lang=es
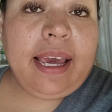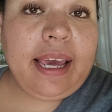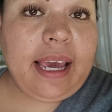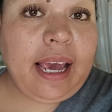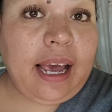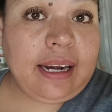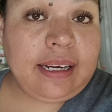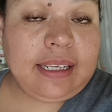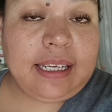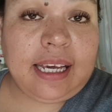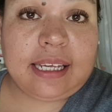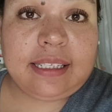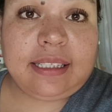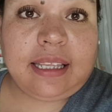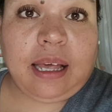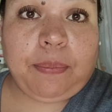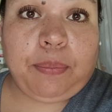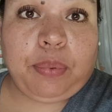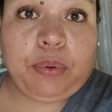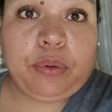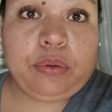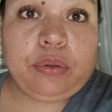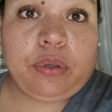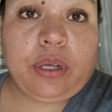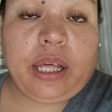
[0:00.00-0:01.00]
Ian ya está a
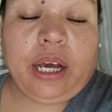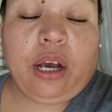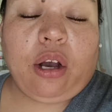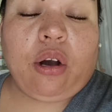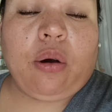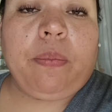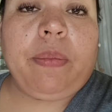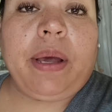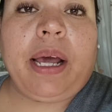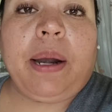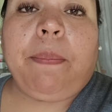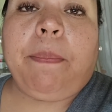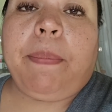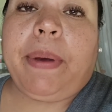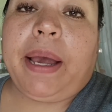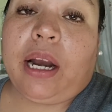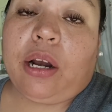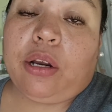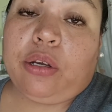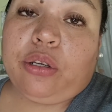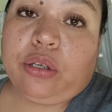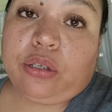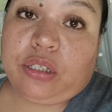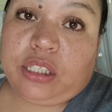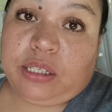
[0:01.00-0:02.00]
punto de comer,
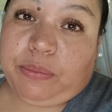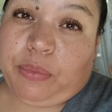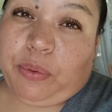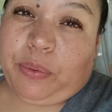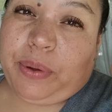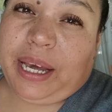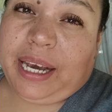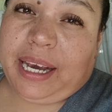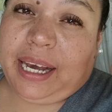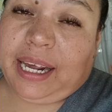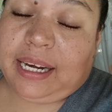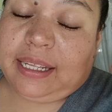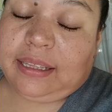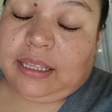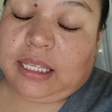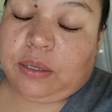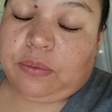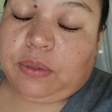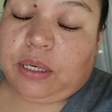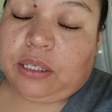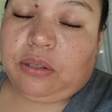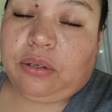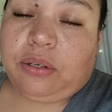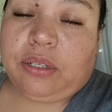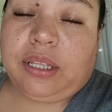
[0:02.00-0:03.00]
pero yo sí me voy a calentar
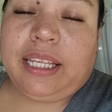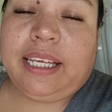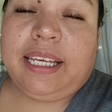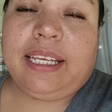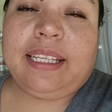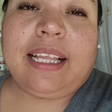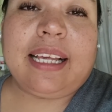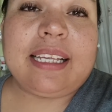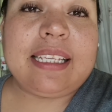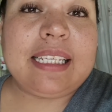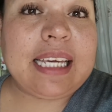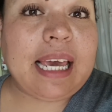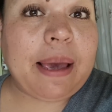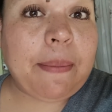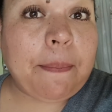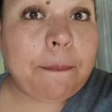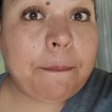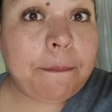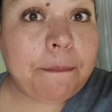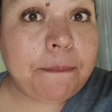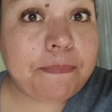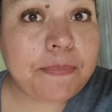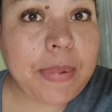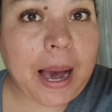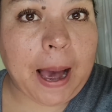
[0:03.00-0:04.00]
una tortillita, así que
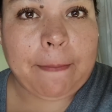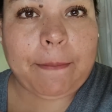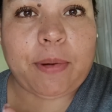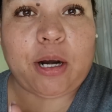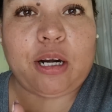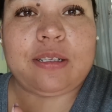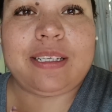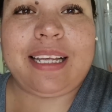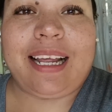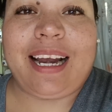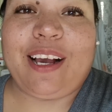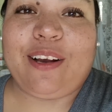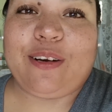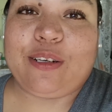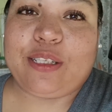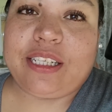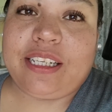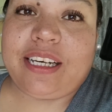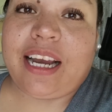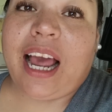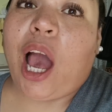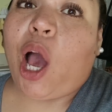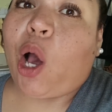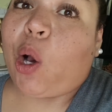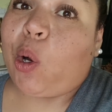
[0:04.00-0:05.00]
vámonos a la
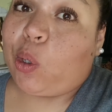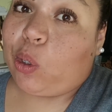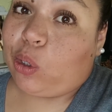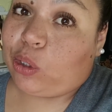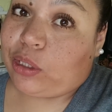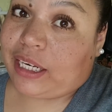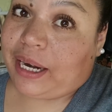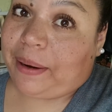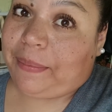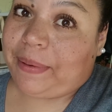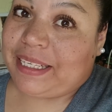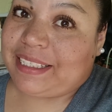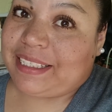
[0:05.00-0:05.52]
cocina otra